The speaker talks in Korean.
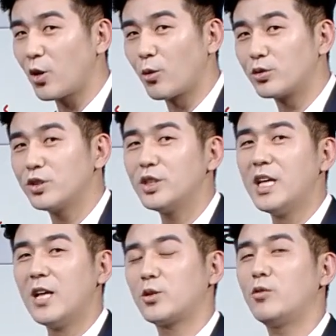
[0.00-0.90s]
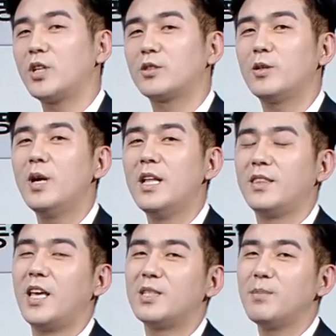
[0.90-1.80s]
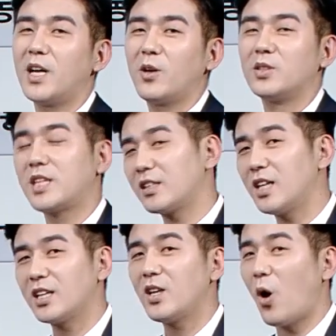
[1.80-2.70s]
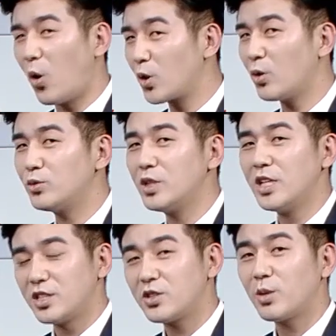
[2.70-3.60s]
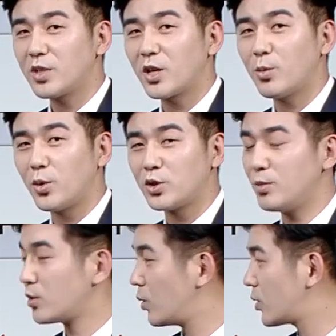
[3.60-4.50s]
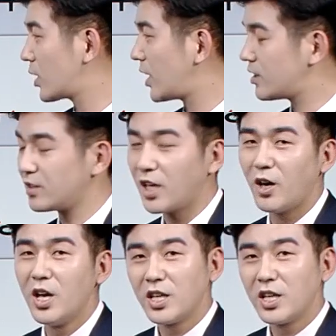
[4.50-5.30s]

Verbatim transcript: 경우는 서울에서 내 집 마련 상당히 어려운 시점이라고 보시면 좋을 것 같은데요.